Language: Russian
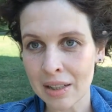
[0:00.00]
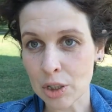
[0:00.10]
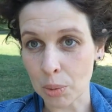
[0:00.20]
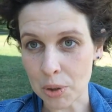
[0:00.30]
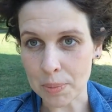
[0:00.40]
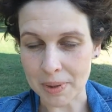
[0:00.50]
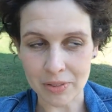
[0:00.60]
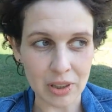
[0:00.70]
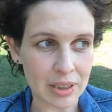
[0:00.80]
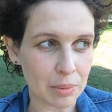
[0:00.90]
что может
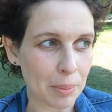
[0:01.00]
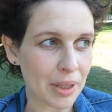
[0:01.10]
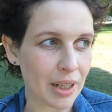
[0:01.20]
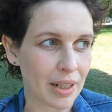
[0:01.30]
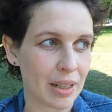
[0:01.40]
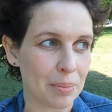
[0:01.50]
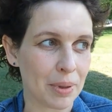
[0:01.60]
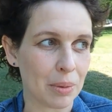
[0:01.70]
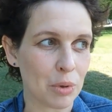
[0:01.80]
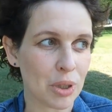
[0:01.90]
позволить себе монархия,
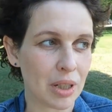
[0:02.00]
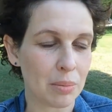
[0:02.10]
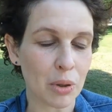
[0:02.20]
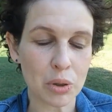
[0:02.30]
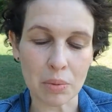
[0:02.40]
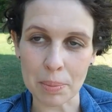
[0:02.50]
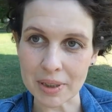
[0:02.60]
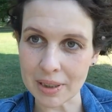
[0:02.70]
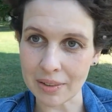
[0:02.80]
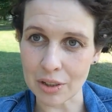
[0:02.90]
потому что я не могу себе
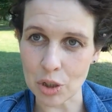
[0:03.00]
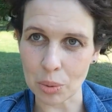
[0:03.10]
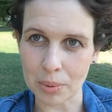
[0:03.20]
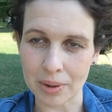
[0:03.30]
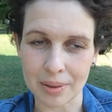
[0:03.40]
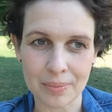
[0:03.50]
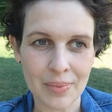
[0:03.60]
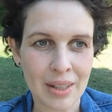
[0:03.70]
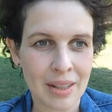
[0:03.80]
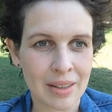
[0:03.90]
представить, чтобы
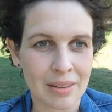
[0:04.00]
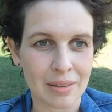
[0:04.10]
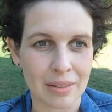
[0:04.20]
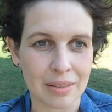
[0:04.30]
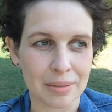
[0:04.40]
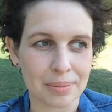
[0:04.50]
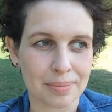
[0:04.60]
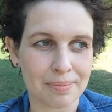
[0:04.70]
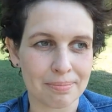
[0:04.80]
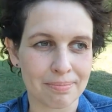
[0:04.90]
э,
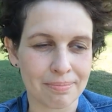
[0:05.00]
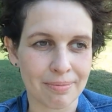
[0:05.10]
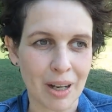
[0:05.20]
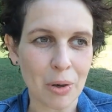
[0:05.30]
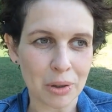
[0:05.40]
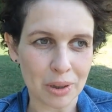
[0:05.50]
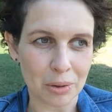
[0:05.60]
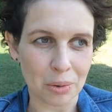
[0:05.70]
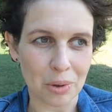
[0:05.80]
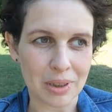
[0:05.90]
в какой-то
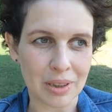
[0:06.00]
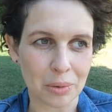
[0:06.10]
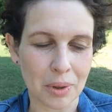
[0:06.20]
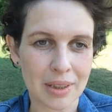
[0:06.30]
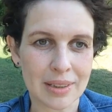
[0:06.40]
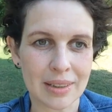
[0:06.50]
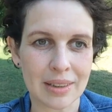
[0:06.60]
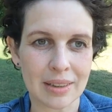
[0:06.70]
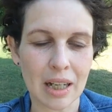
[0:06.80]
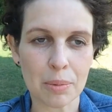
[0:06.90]
другой
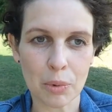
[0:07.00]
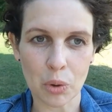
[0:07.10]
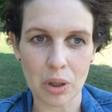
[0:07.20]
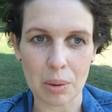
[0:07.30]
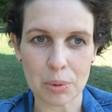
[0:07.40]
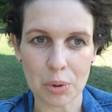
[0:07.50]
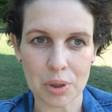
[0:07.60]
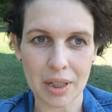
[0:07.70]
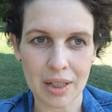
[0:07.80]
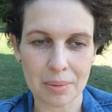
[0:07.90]
ситуации так много
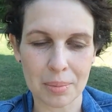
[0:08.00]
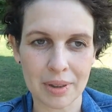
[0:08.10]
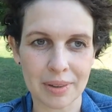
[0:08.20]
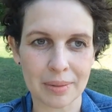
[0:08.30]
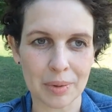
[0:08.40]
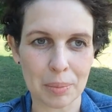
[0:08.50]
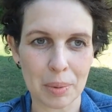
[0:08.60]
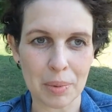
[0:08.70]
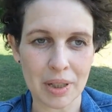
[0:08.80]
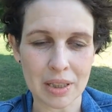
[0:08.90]
обсуждали бы,
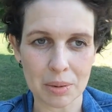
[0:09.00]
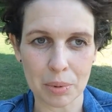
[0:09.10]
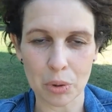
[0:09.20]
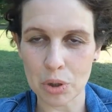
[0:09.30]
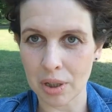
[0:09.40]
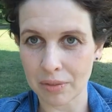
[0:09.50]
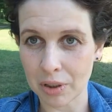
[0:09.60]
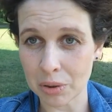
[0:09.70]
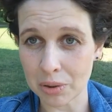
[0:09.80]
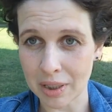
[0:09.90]
например, если бы дочь главы
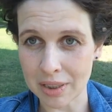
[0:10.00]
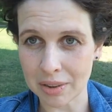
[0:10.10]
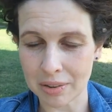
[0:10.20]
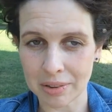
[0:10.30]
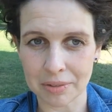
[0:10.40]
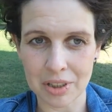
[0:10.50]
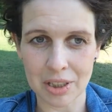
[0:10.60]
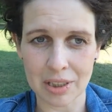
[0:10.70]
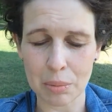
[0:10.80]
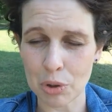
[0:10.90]
государства
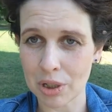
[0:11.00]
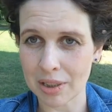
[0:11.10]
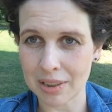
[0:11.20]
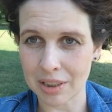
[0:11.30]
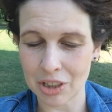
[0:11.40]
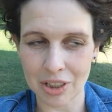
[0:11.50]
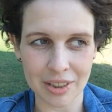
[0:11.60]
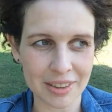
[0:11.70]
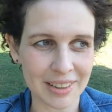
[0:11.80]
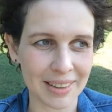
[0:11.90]
вышла замуж или сын
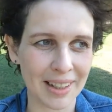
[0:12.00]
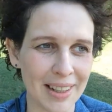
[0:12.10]
женился,